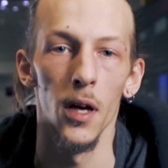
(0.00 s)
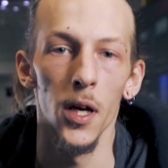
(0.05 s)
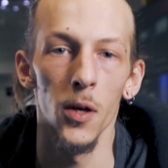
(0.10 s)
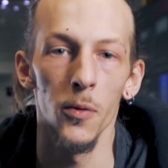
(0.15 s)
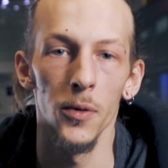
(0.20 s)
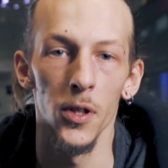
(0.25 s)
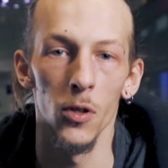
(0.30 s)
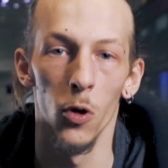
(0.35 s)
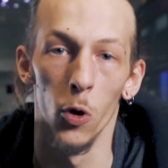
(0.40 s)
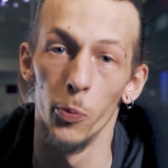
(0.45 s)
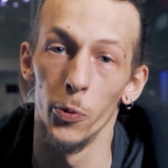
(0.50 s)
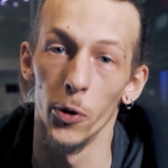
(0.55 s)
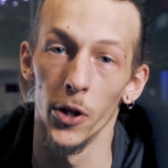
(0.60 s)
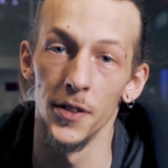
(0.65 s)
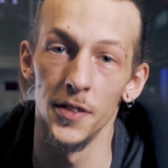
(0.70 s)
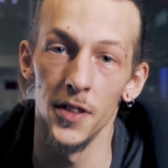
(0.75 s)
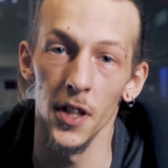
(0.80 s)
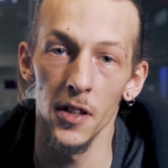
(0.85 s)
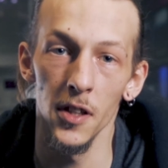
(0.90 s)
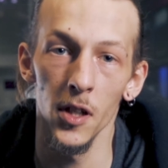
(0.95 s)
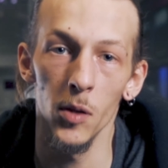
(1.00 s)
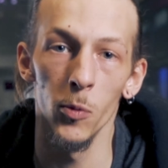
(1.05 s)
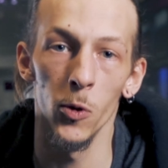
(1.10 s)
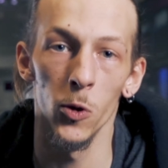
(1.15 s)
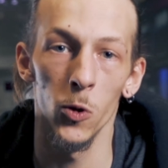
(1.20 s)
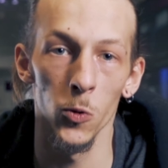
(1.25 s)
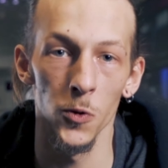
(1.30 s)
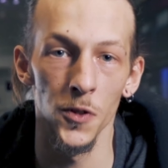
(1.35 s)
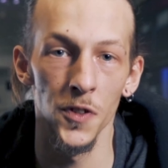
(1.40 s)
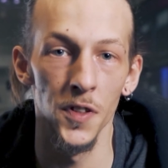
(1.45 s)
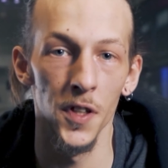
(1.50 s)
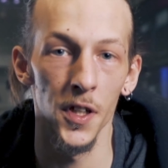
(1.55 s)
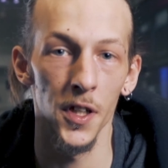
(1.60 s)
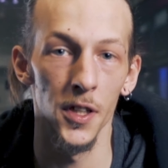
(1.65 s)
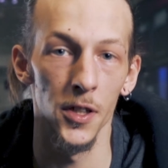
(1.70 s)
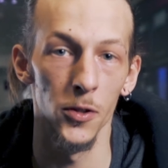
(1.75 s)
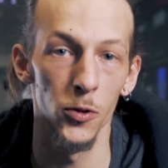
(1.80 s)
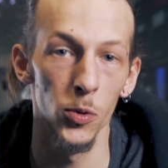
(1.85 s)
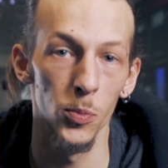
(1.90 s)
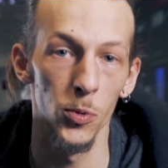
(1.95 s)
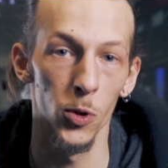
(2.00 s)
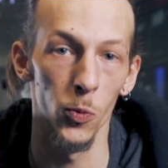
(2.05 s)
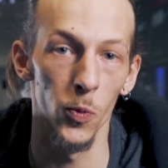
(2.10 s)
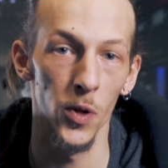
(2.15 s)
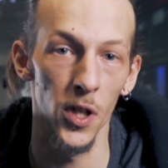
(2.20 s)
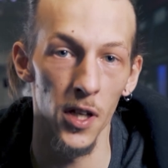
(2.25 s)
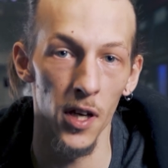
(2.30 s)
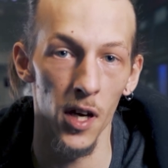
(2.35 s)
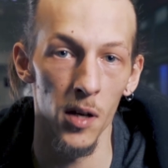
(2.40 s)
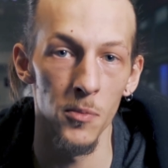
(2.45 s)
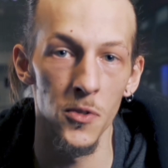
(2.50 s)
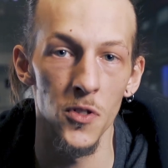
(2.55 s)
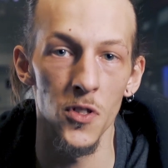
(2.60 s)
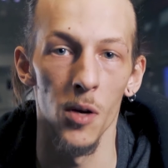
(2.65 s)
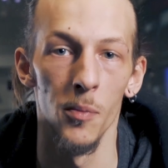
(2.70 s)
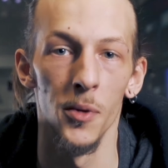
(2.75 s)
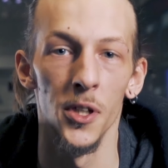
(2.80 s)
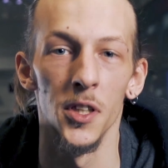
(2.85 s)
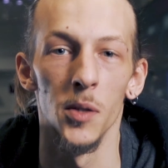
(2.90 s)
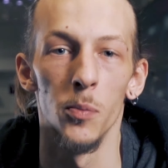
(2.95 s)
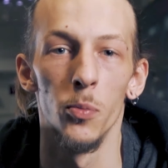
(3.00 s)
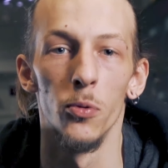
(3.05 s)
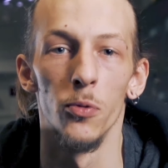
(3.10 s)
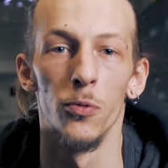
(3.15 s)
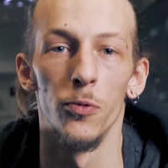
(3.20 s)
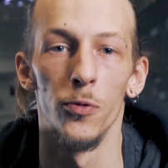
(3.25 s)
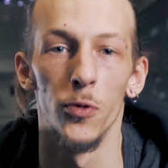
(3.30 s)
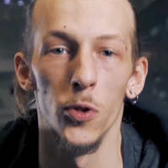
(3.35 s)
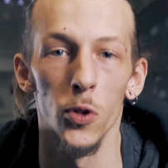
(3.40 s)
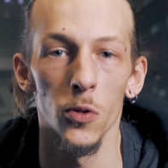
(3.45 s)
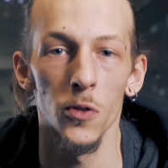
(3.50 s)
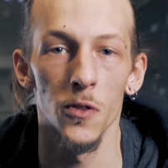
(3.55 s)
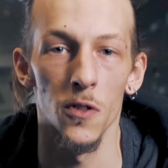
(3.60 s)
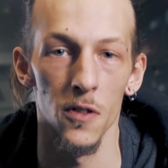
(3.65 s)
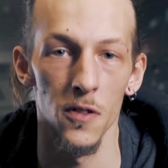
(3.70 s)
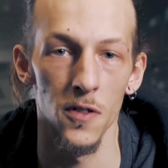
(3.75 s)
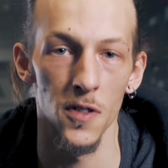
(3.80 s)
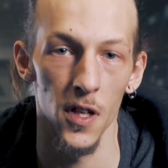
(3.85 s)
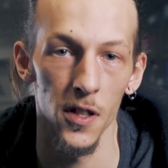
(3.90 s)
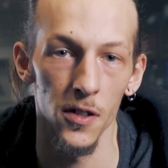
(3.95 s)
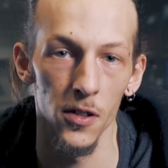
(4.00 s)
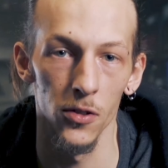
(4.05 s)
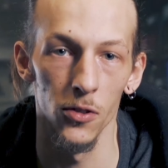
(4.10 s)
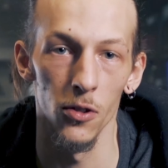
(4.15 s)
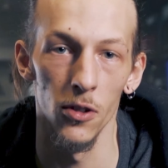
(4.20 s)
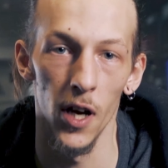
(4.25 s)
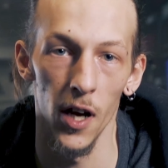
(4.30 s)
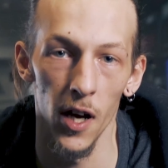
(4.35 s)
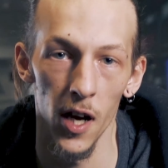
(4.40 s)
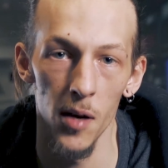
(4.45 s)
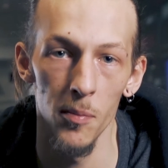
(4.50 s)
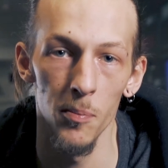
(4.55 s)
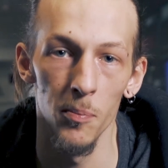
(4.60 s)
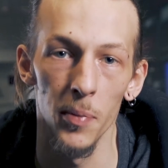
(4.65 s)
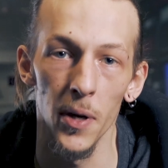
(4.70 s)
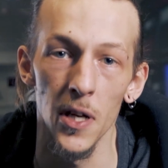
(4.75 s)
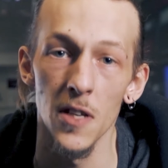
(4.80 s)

Eh oui, on pourrait techniquement considérer les tubes de Williams comme un des plus vieux ancêtres de la RAM